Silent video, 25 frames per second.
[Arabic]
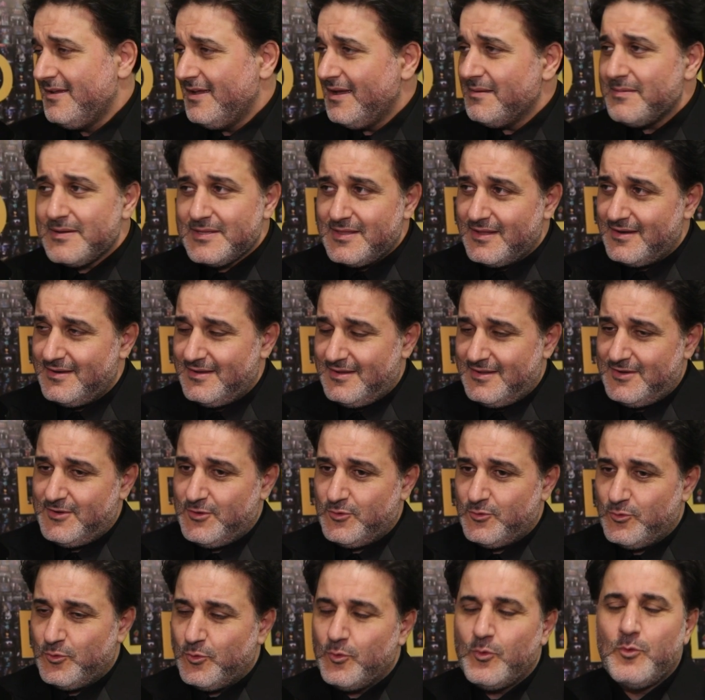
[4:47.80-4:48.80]
ابدا يعني
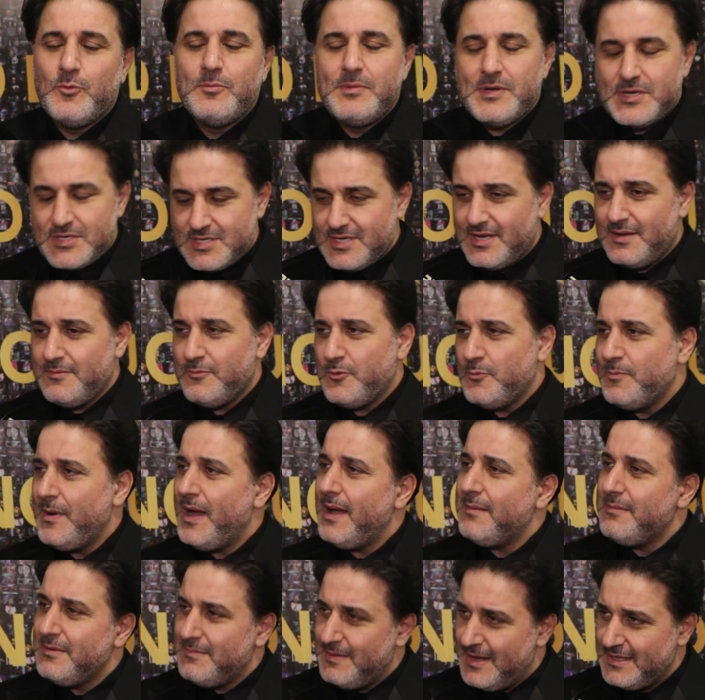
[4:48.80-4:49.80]
وبرجع
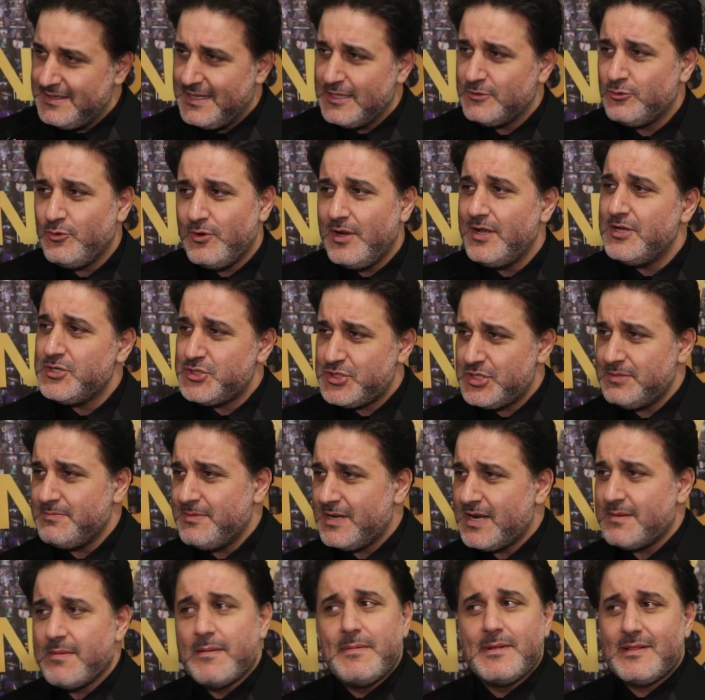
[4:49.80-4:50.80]
وبعمل بعد قدهم 20
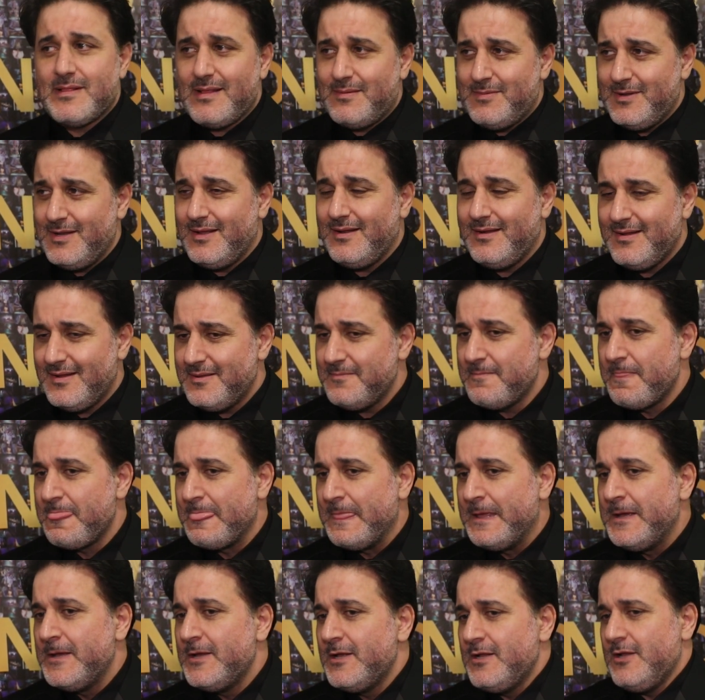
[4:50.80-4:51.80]
مره ما بطلع بالاعلام
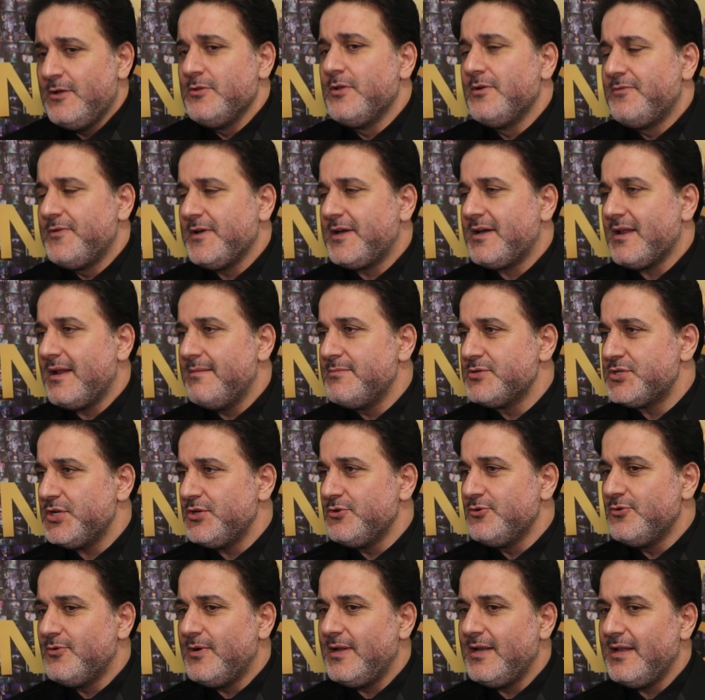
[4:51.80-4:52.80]
لانه الفكره مش
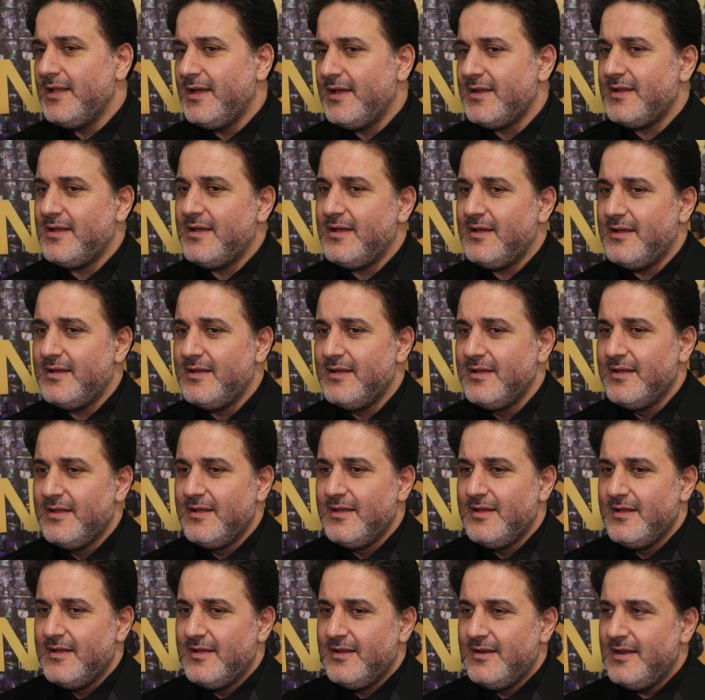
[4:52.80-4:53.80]
انه والله انا
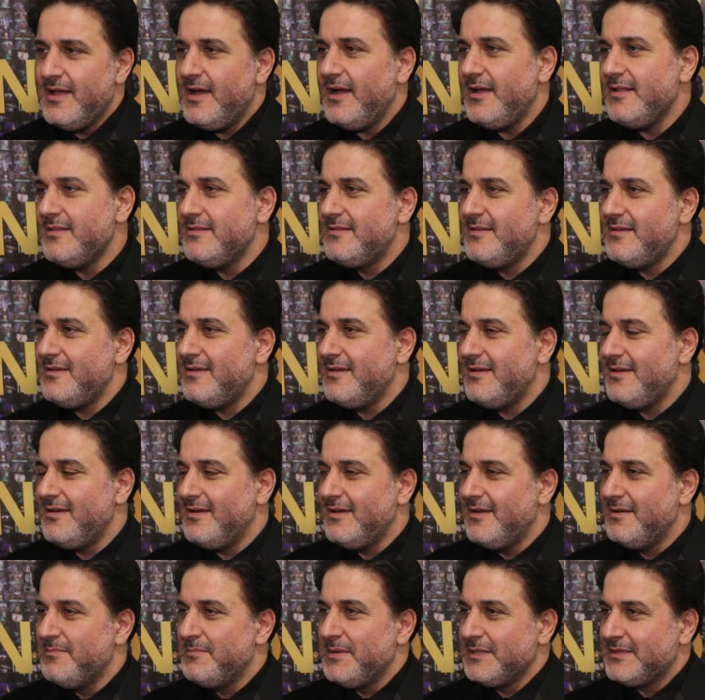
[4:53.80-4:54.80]
لا
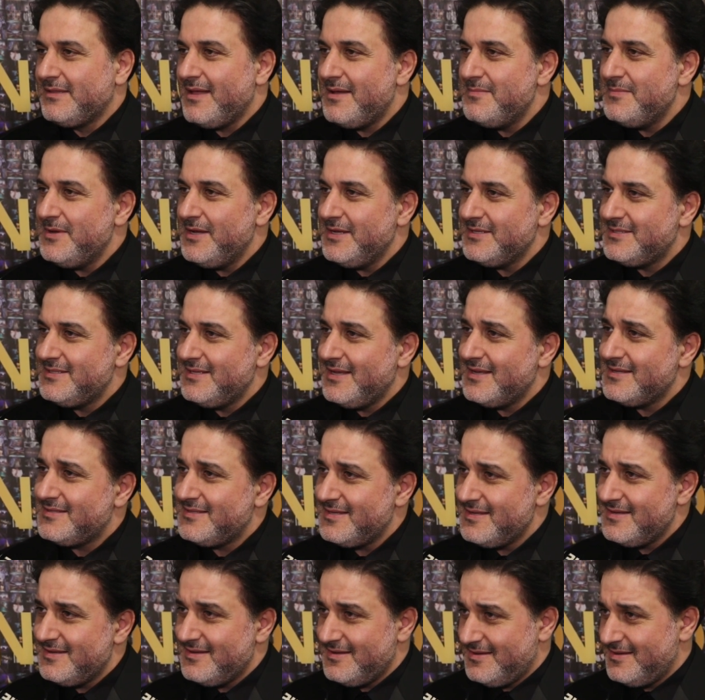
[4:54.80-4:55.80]
عندي مطامع
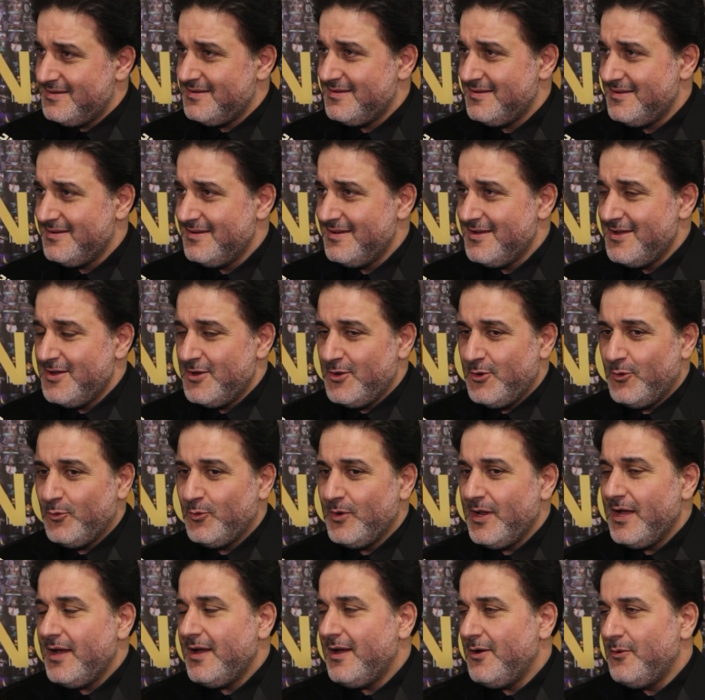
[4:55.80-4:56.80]
سياسيه
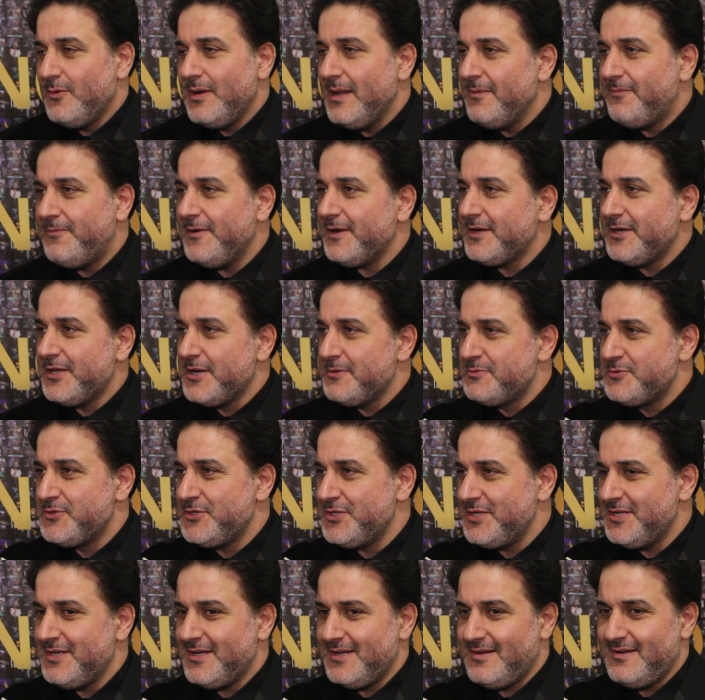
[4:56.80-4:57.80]
ولا ولا بفكر
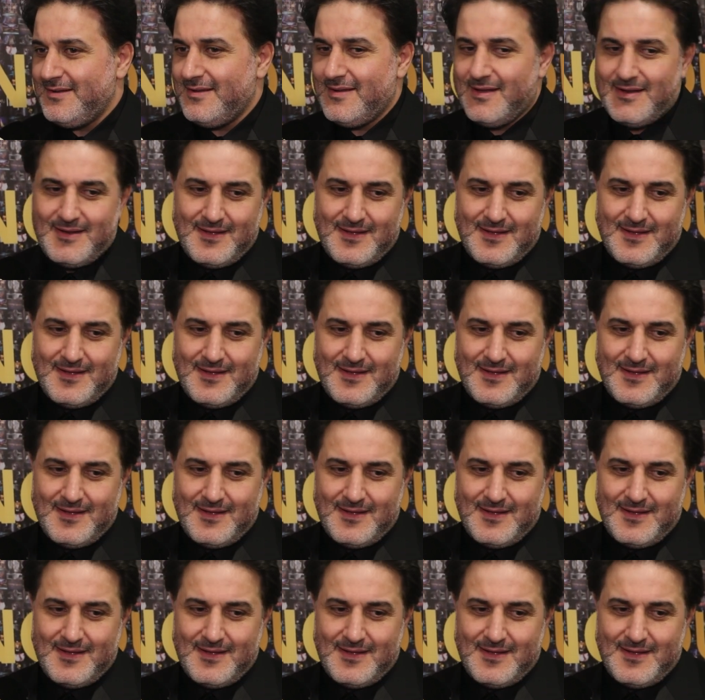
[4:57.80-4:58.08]
بشيء يعني